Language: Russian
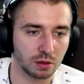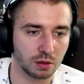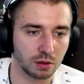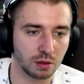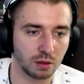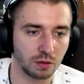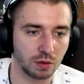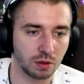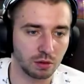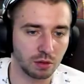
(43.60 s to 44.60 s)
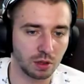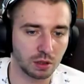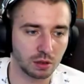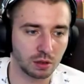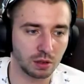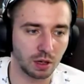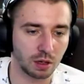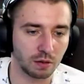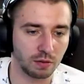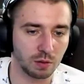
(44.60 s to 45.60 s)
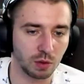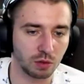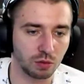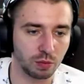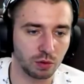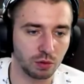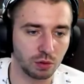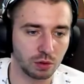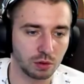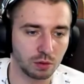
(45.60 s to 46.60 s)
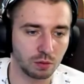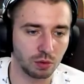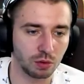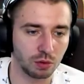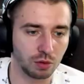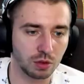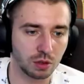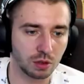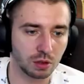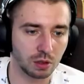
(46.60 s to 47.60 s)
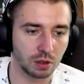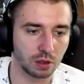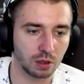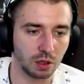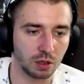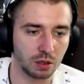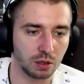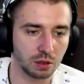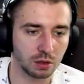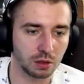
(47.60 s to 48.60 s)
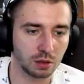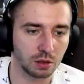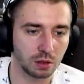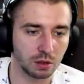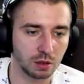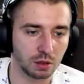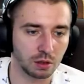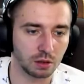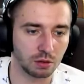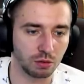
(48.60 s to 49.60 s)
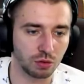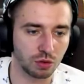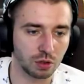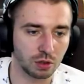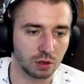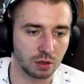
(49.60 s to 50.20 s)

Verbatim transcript: одного героя. Так, ведьма Купидон, Бульдозер, Инди, Душек.